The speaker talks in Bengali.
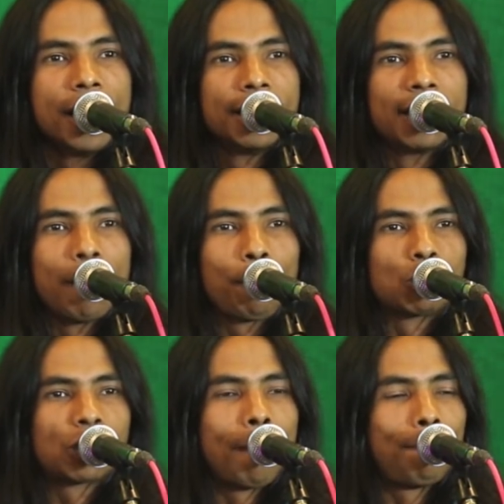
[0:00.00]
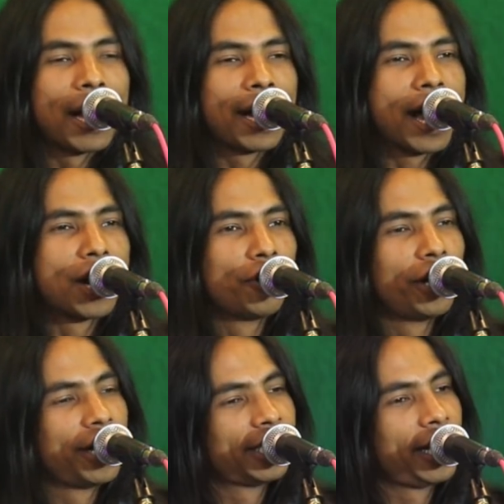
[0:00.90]
নিজের প্রসাব পায়খানা উনি
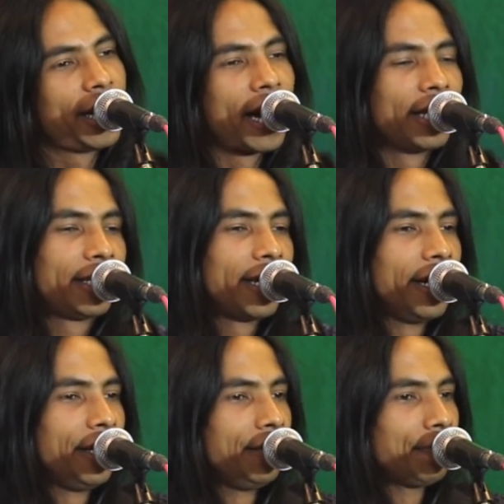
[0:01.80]
নিজেই খাচ্ছিলেন